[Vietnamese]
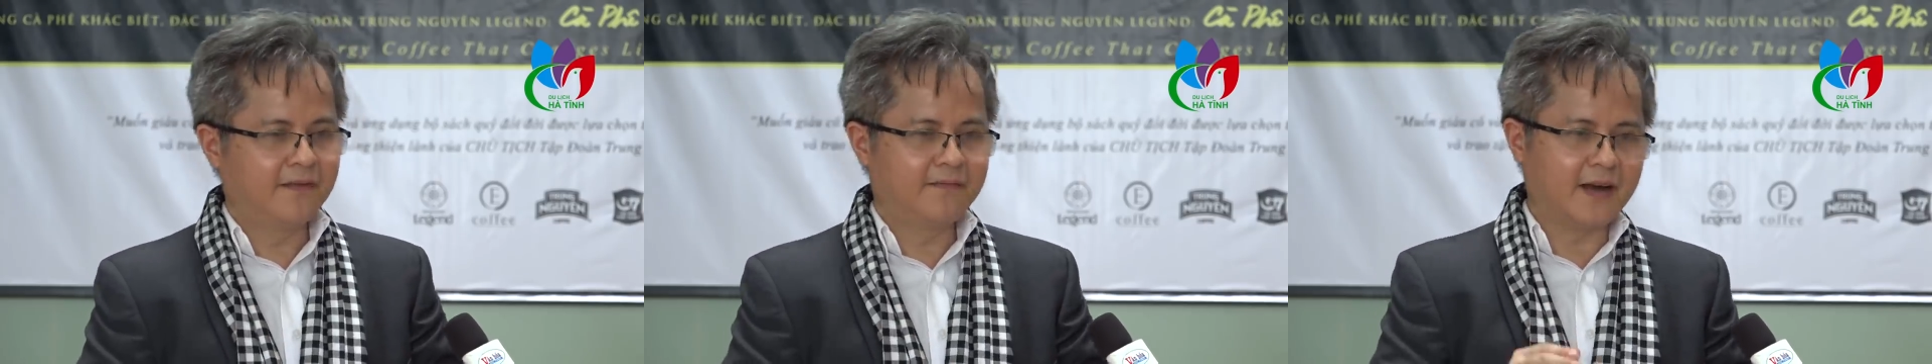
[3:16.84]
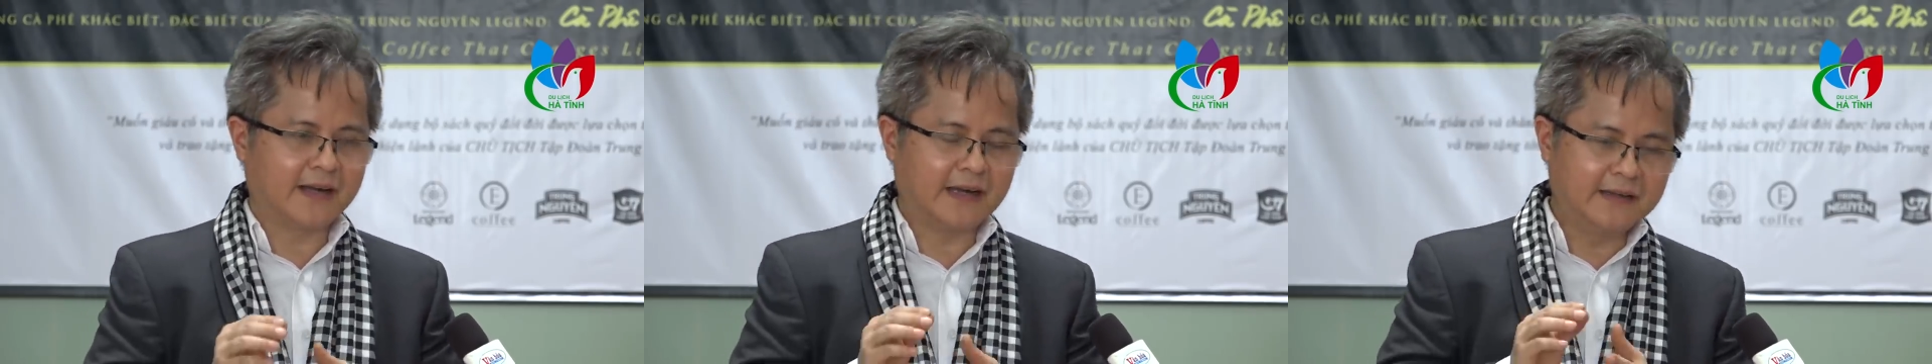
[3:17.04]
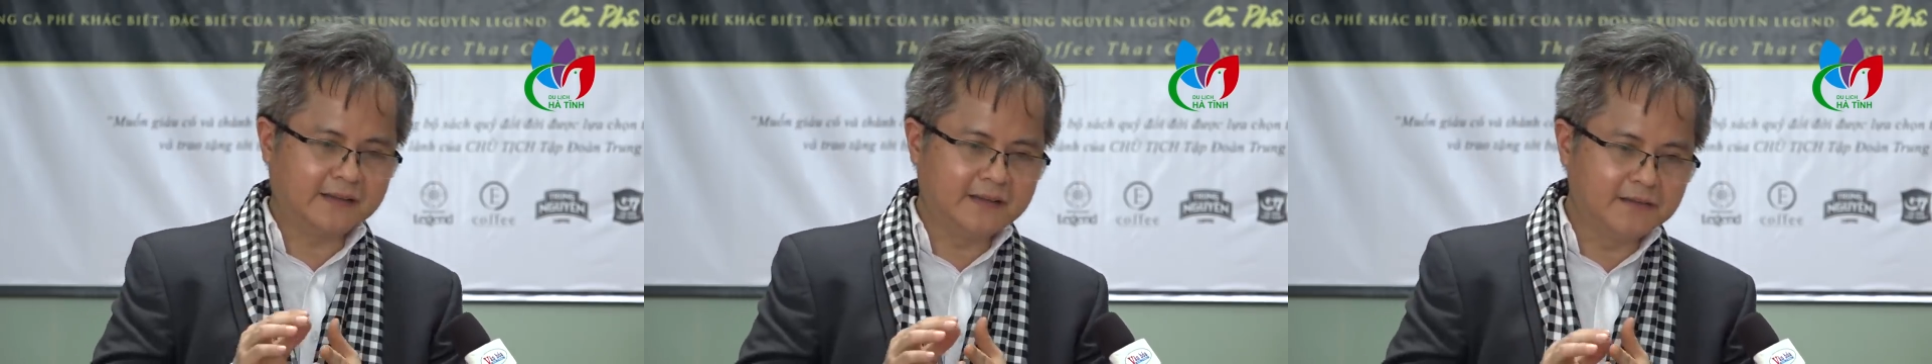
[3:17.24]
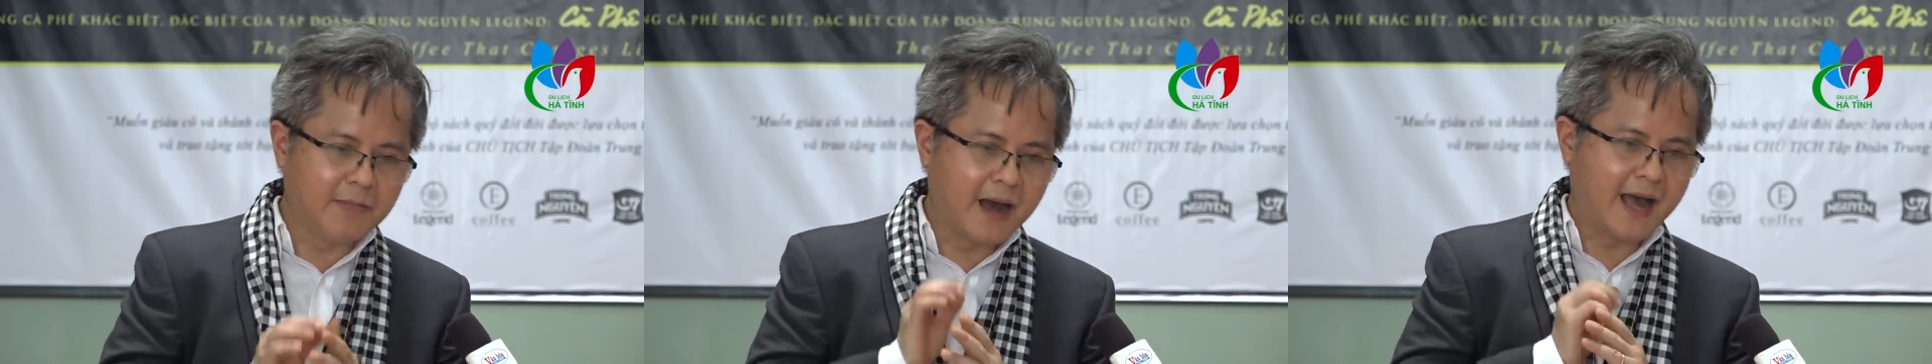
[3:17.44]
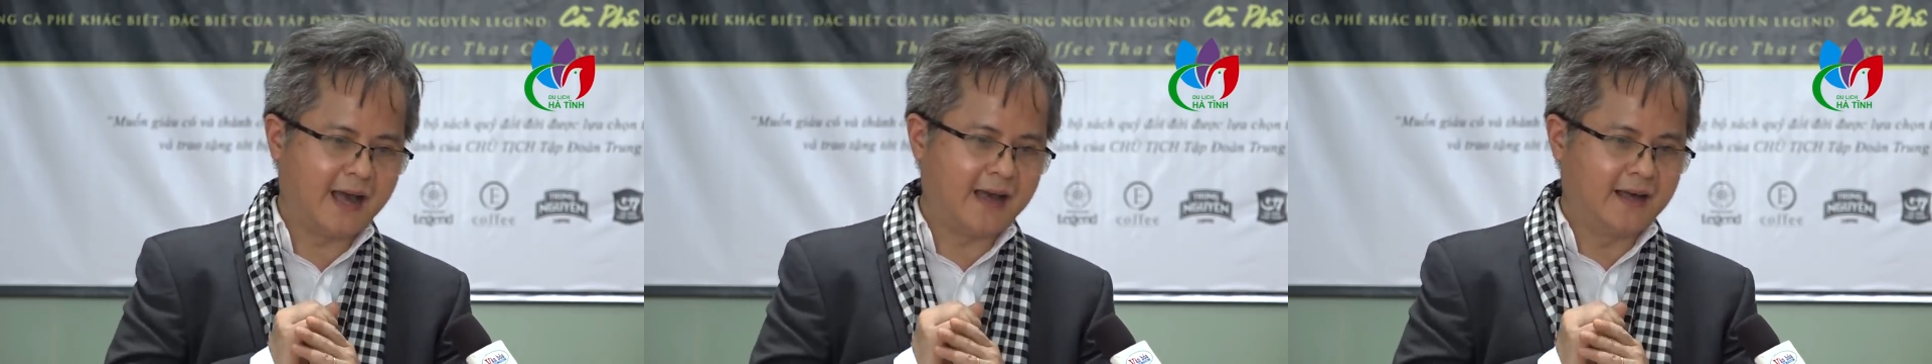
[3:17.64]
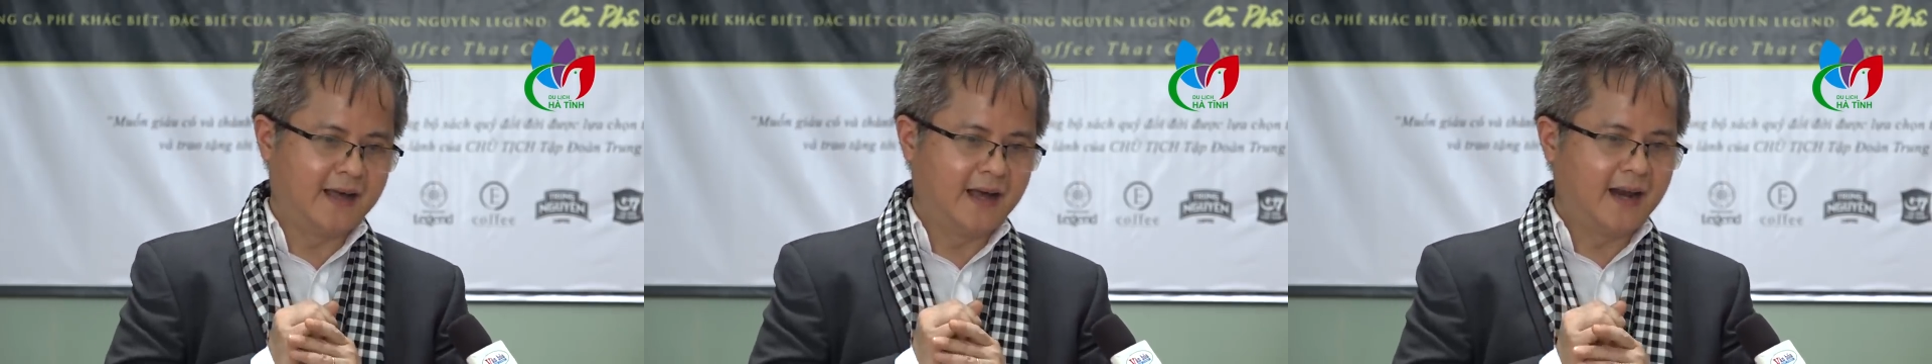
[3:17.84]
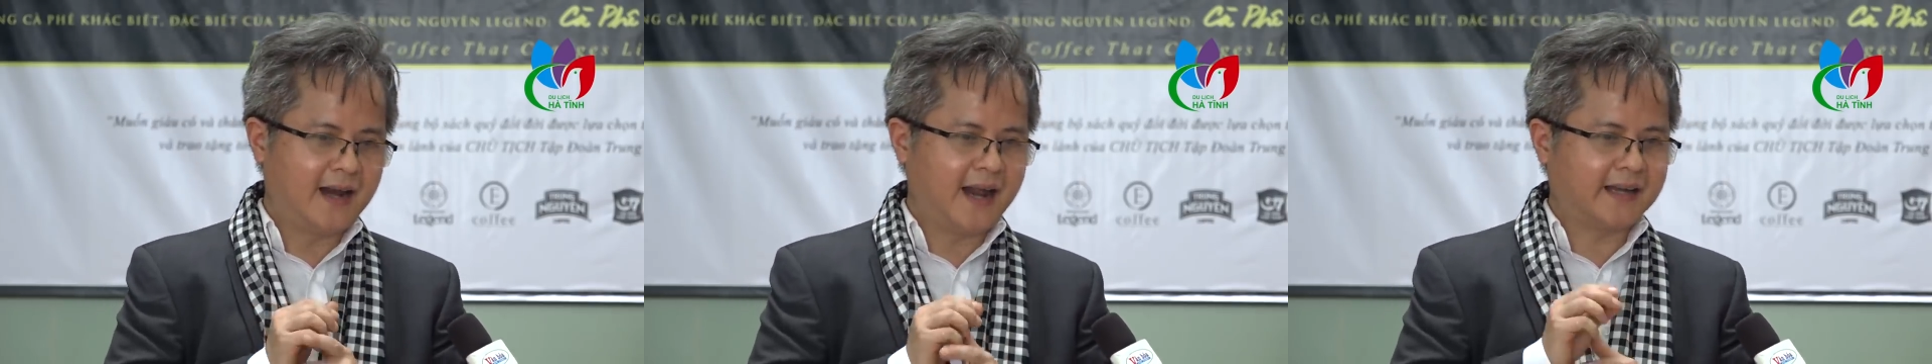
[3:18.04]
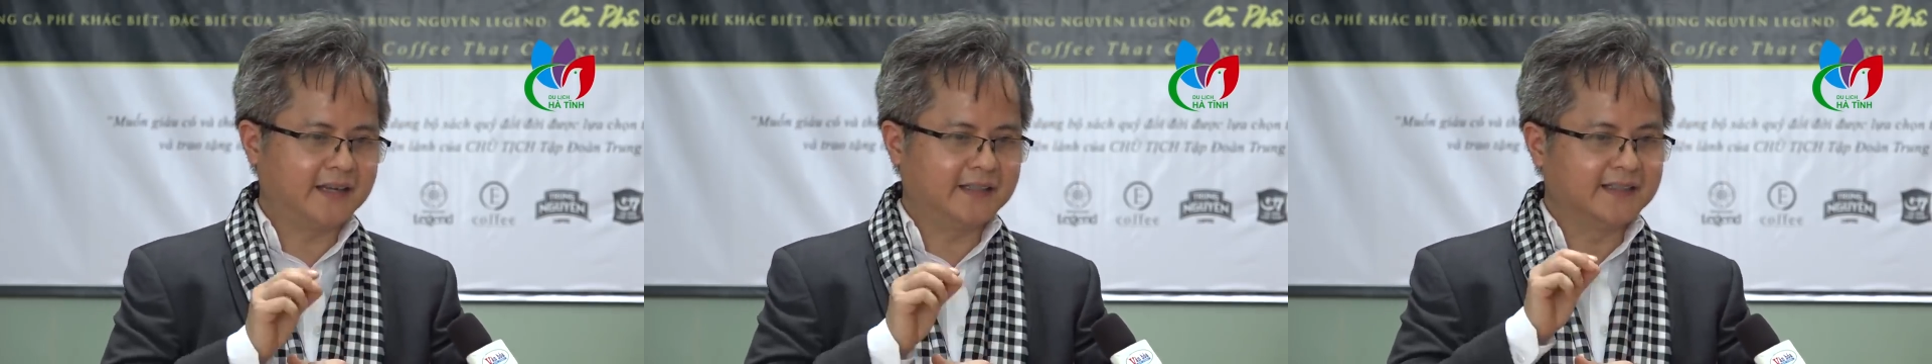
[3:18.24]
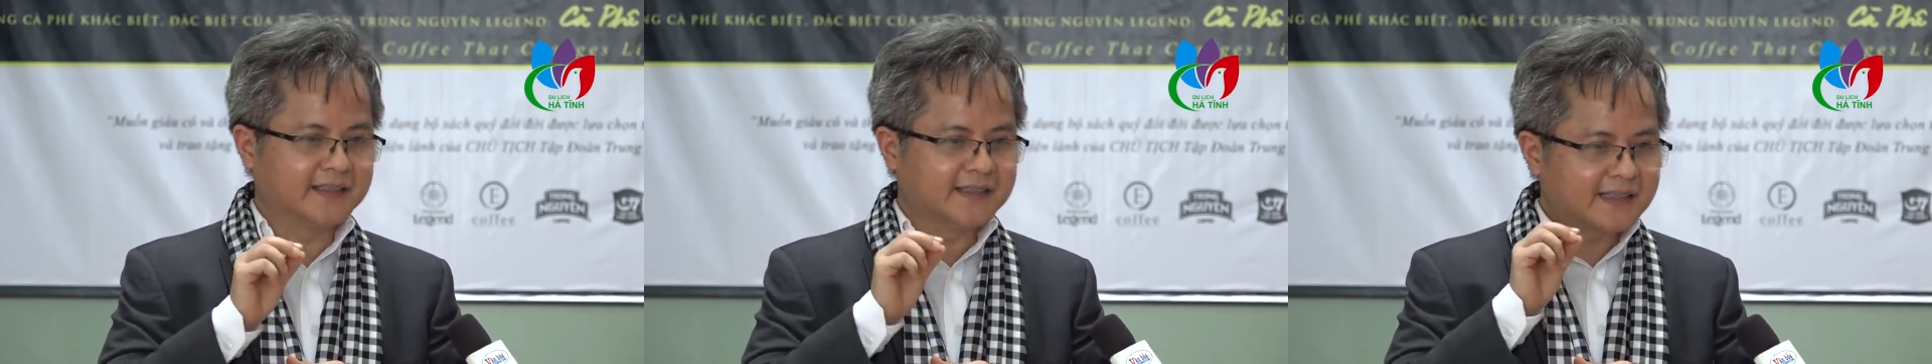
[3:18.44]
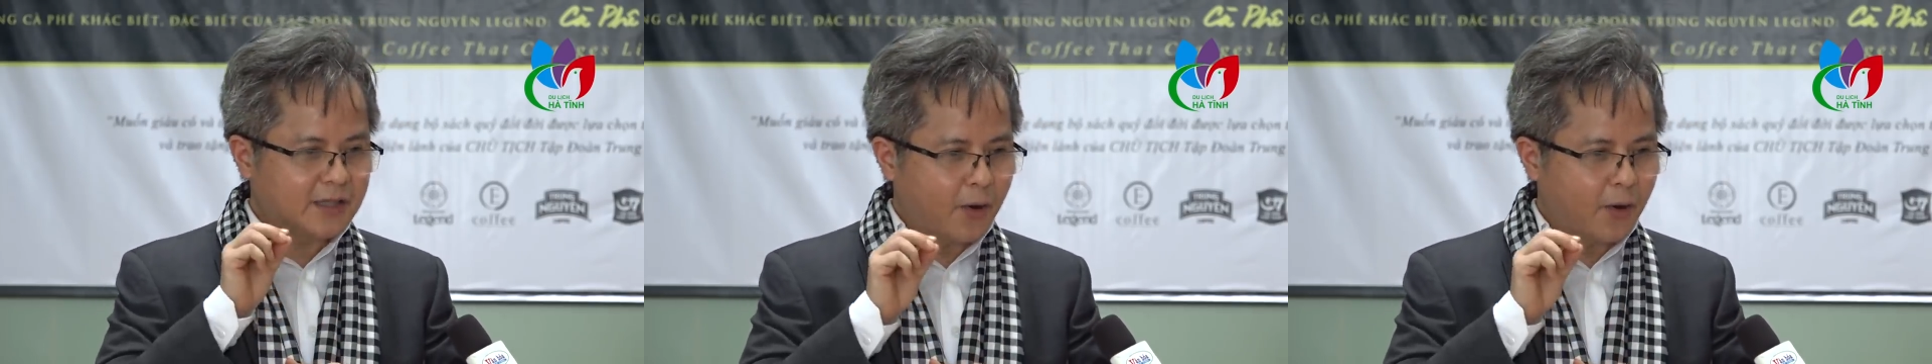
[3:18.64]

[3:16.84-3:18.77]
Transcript: và cái ý thứ ba là cái sự